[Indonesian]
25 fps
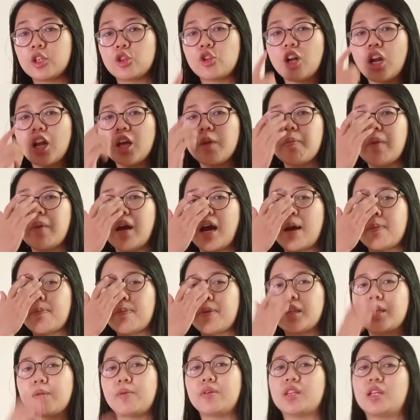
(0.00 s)
Itulah
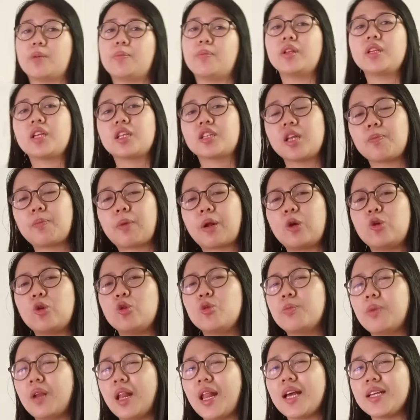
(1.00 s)
mengapa teman-teman kita
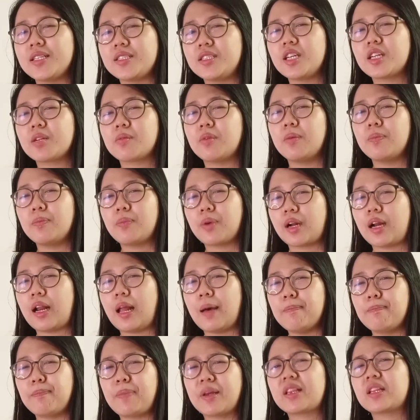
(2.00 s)
perlu belajar
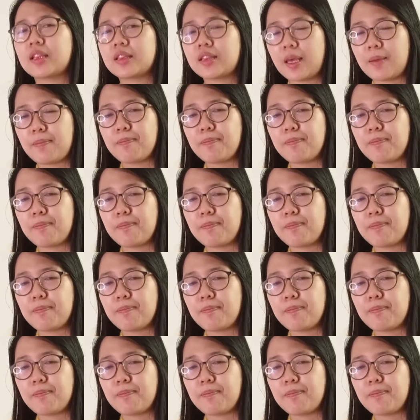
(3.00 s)
memperlambat